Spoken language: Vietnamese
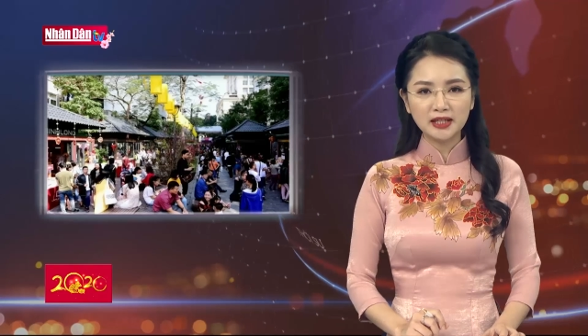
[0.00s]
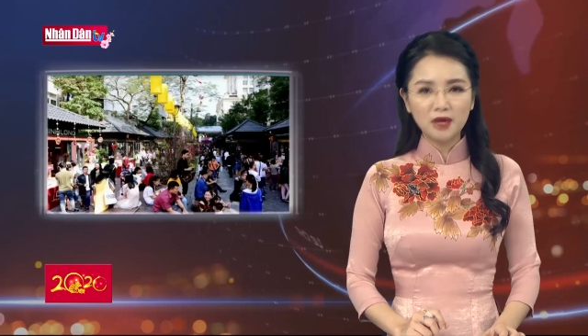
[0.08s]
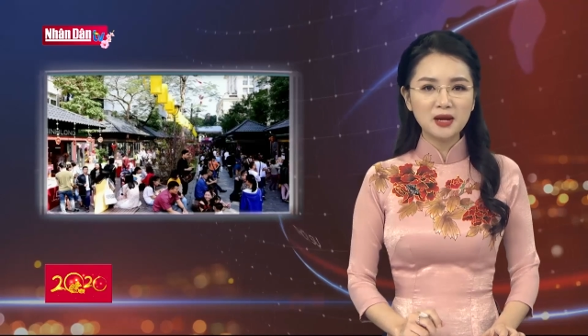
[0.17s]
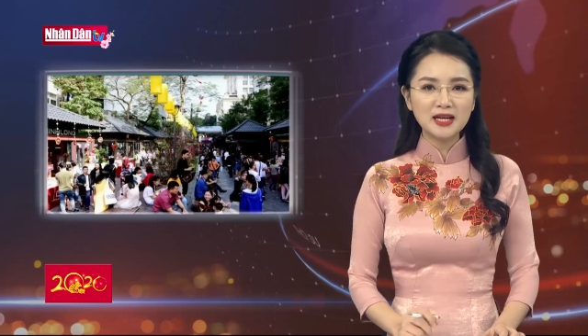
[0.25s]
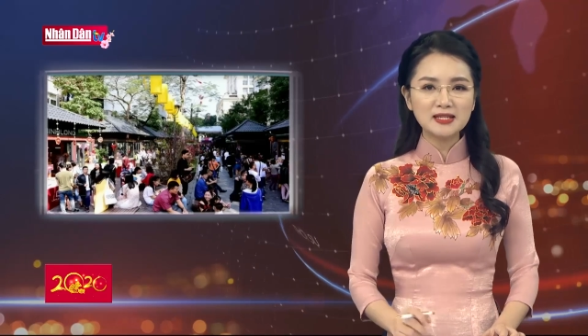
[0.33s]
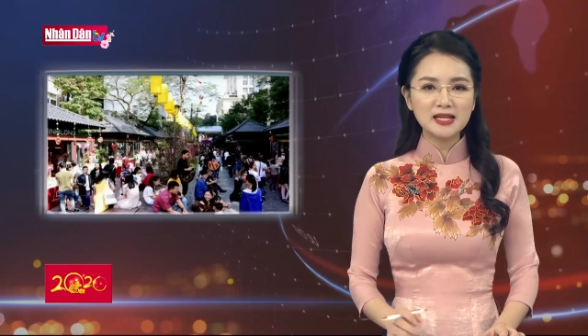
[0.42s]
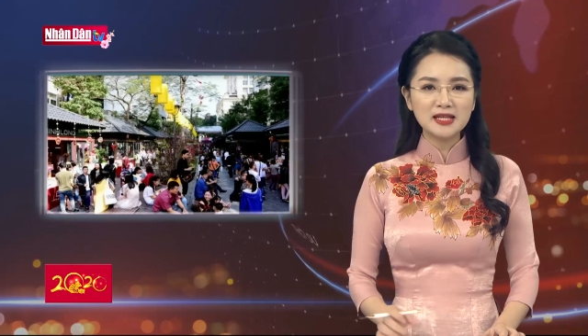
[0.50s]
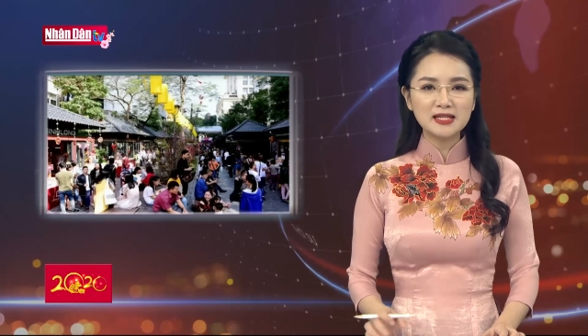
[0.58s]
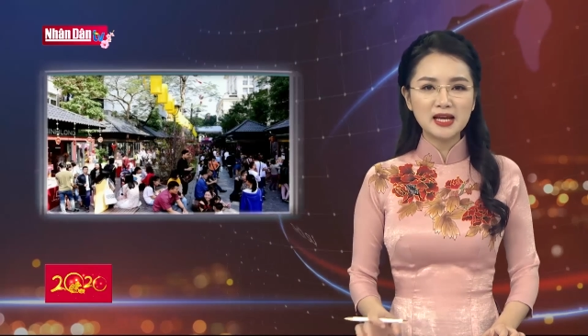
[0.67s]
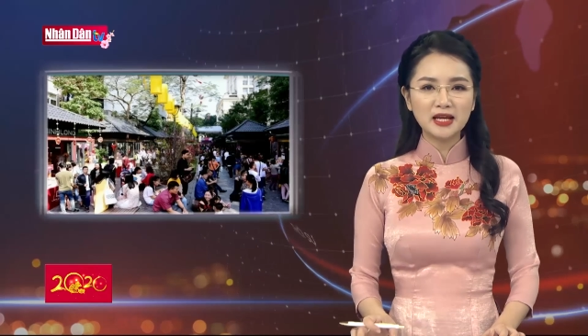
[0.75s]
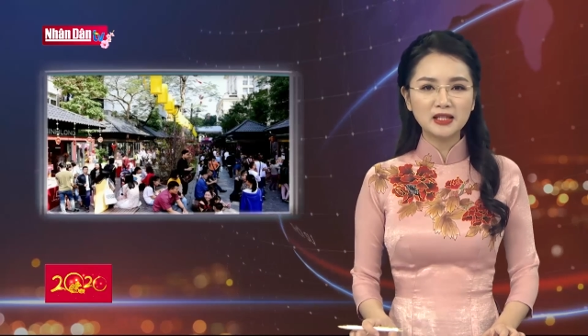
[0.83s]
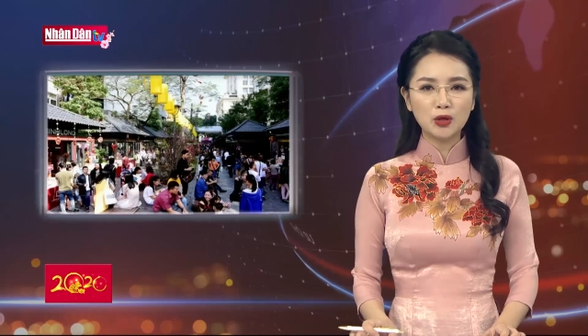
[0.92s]
đang diễn
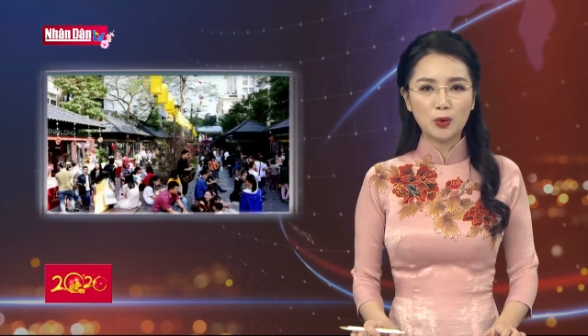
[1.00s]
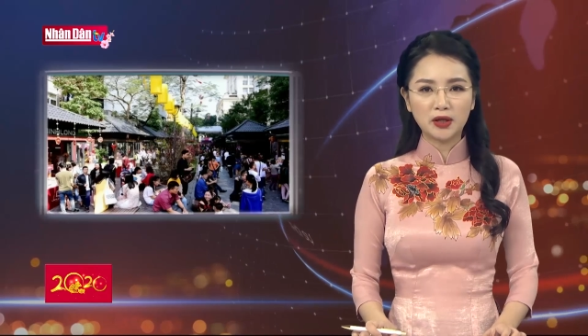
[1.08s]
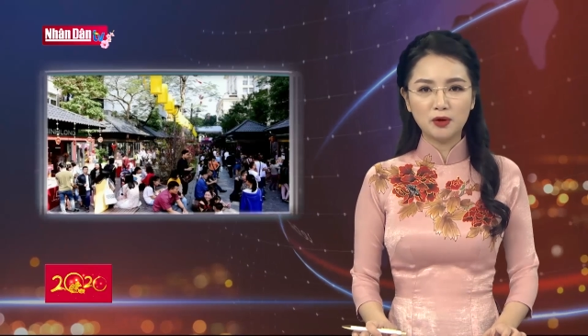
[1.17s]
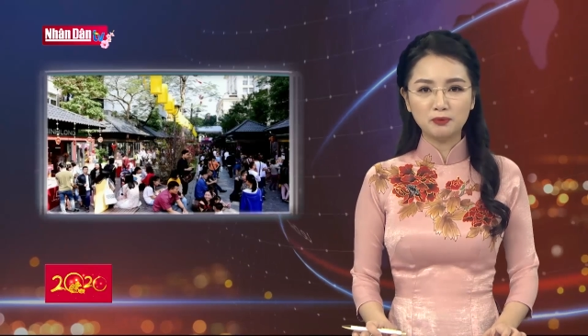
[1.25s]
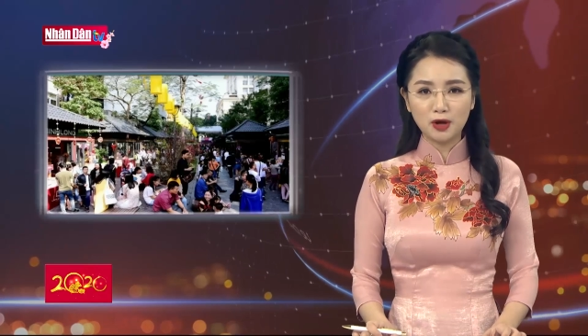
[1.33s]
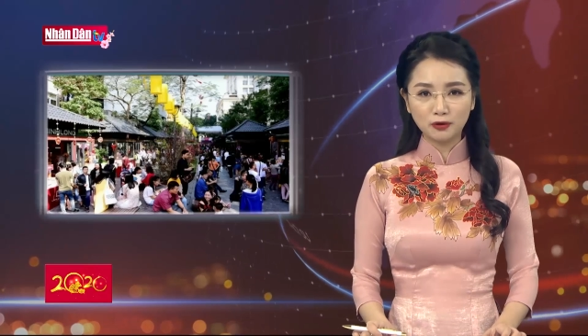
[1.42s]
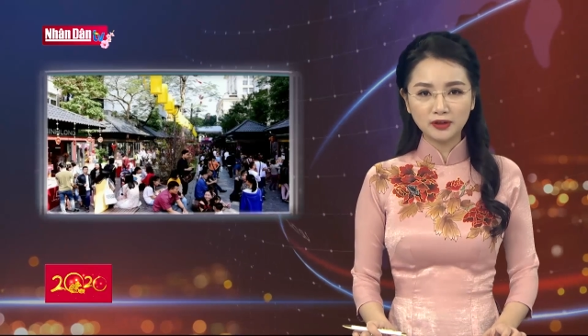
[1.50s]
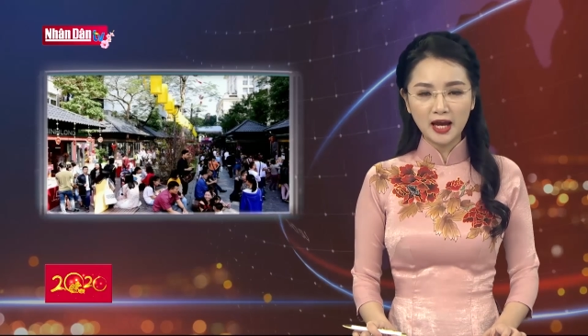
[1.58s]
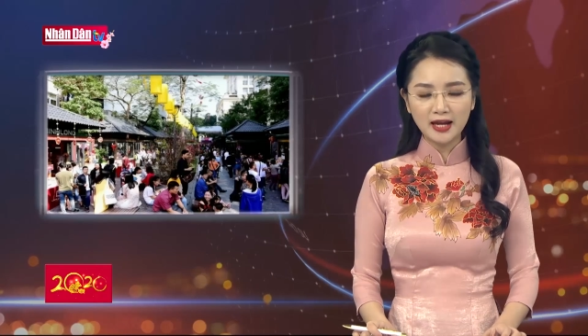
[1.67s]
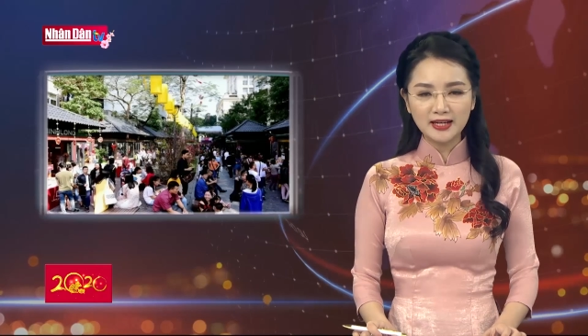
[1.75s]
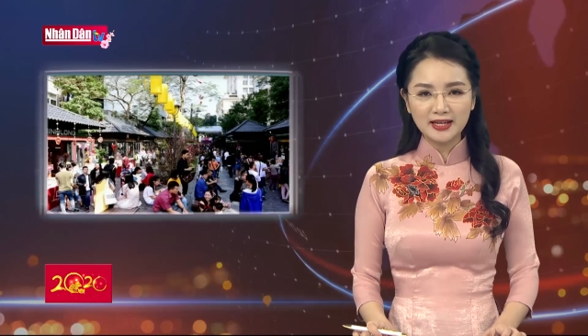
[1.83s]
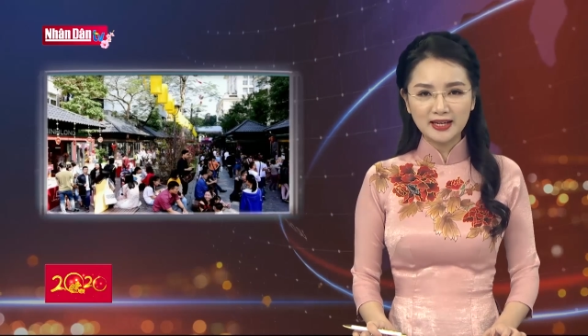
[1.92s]
ra nhiều hoạt động đón Tết
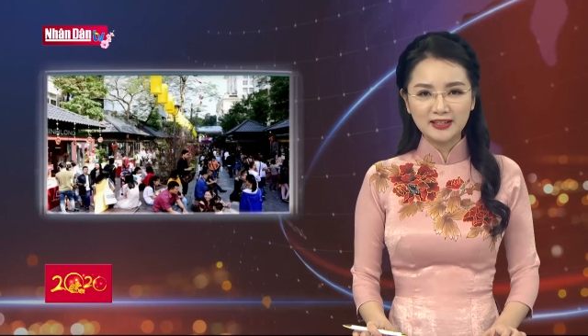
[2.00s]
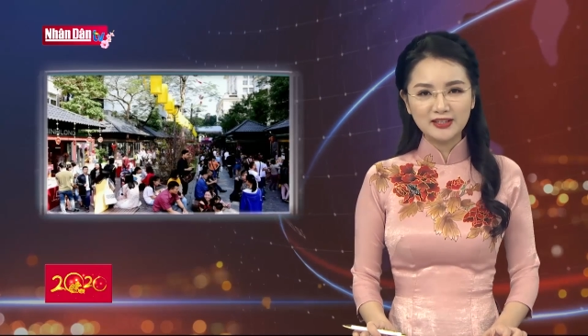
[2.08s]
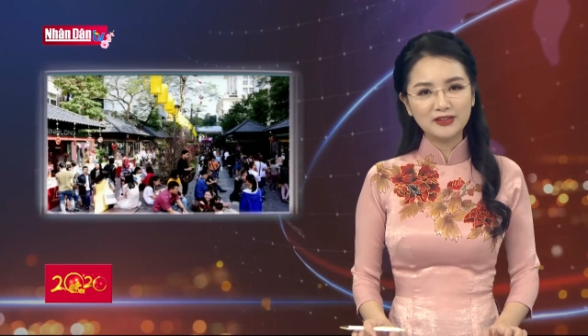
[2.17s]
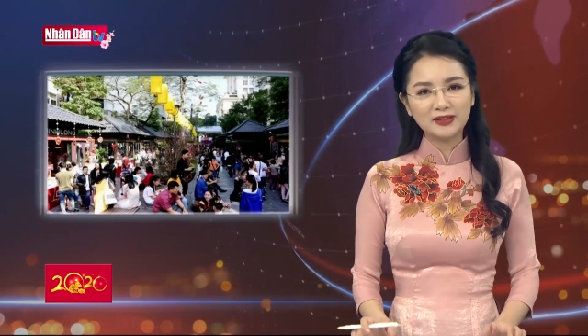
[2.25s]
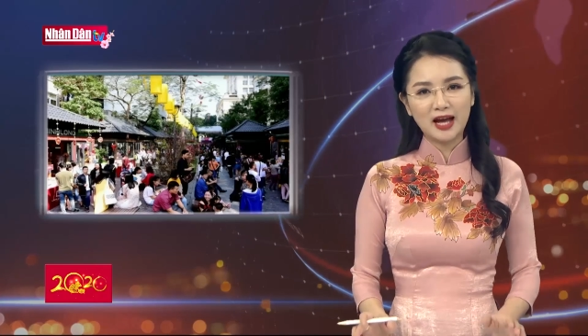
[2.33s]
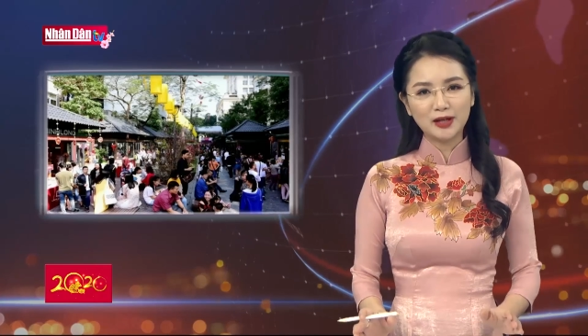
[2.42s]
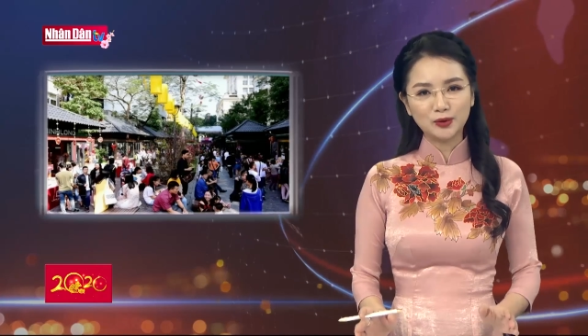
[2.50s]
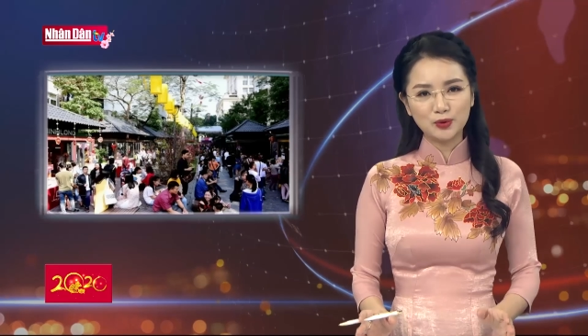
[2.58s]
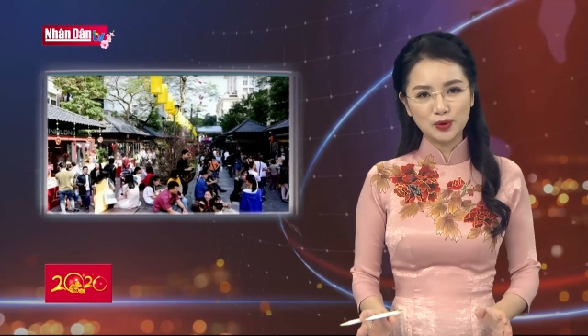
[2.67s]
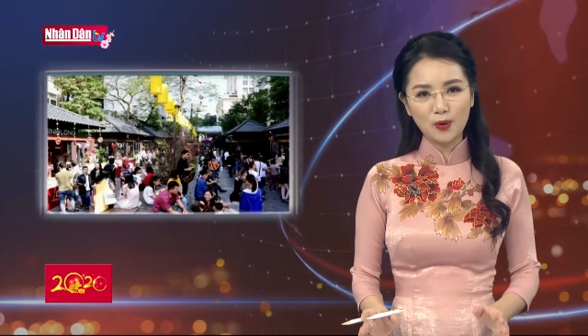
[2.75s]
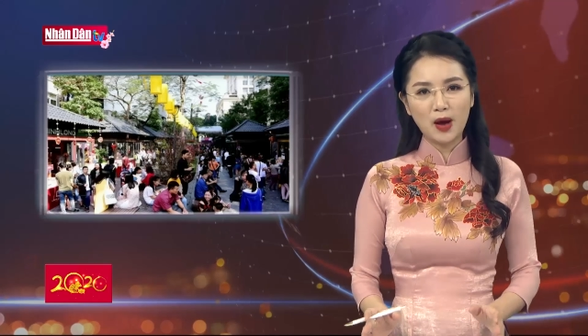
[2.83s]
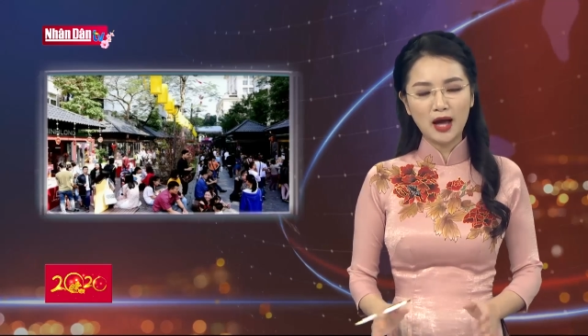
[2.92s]
như tại thủ
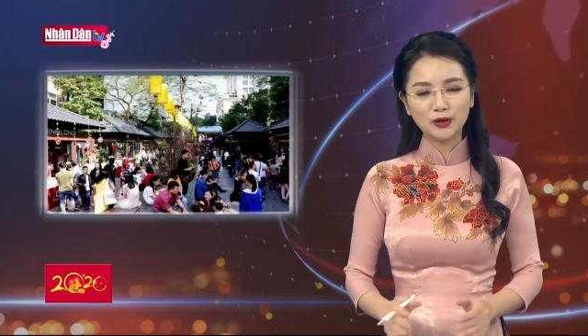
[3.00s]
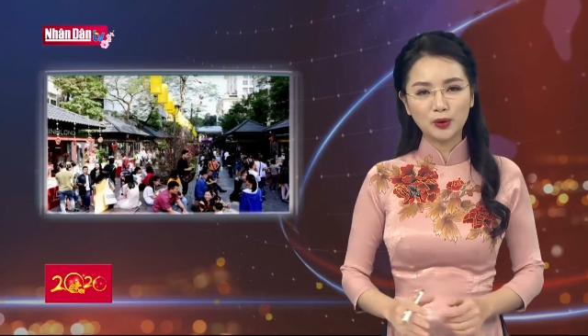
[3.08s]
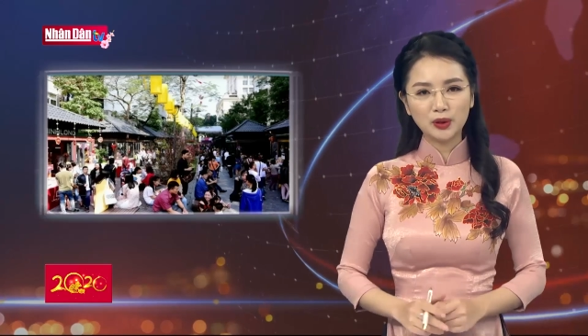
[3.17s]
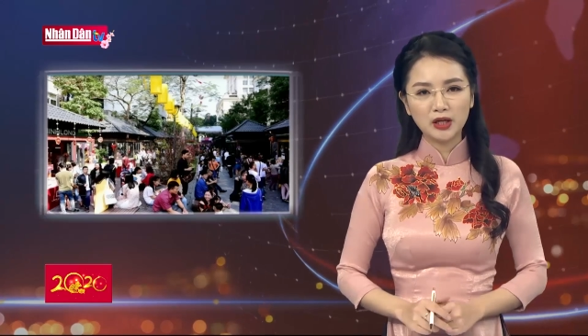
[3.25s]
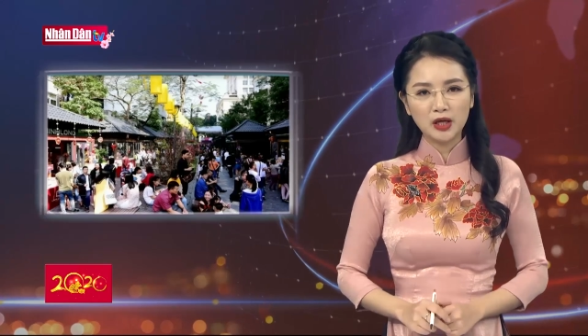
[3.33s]
đô Hà Nội,